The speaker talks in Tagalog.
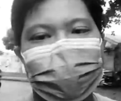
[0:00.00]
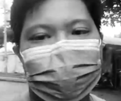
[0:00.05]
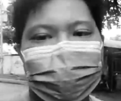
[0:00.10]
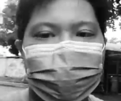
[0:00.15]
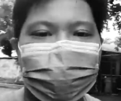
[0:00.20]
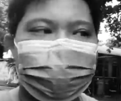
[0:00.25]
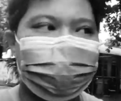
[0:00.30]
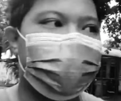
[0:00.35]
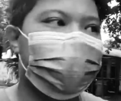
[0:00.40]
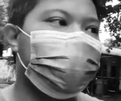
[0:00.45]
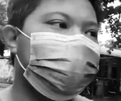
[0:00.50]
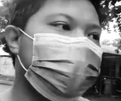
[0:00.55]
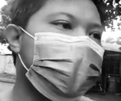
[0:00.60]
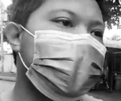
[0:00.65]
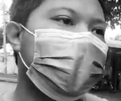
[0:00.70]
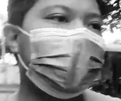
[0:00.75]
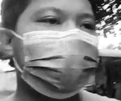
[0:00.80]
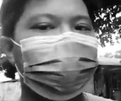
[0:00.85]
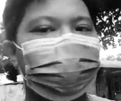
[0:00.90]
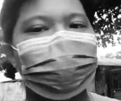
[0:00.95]
na to. Meron
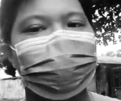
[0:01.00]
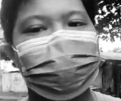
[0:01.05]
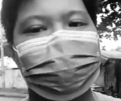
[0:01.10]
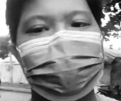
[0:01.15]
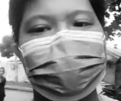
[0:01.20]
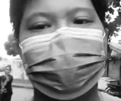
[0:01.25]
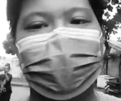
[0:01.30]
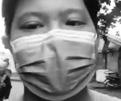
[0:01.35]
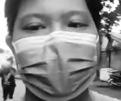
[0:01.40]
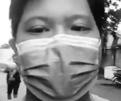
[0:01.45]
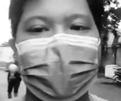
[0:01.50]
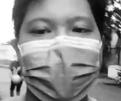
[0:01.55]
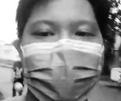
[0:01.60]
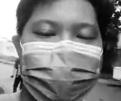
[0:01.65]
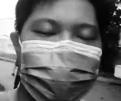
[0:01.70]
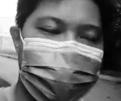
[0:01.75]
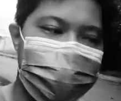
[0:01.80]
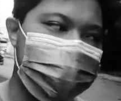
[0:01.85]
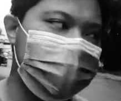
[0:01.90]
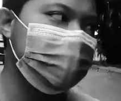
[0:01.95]
talaga ito na namatay
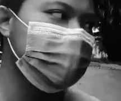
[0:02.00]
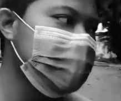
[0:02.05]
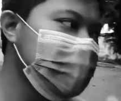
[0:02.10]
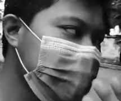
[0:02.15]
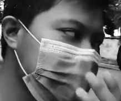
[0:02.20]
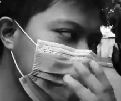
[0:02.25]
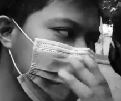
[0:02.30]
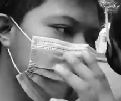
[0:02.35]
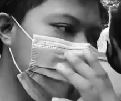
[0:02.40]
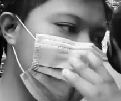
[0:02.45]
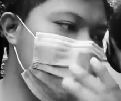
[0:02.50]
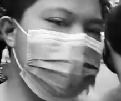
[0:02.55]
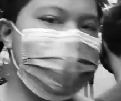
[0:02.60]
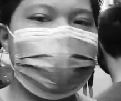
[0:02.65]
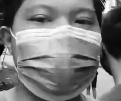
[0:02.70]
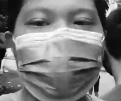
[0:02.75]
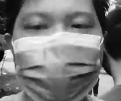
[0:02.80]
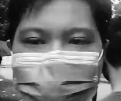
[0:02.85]
guys. Um, isa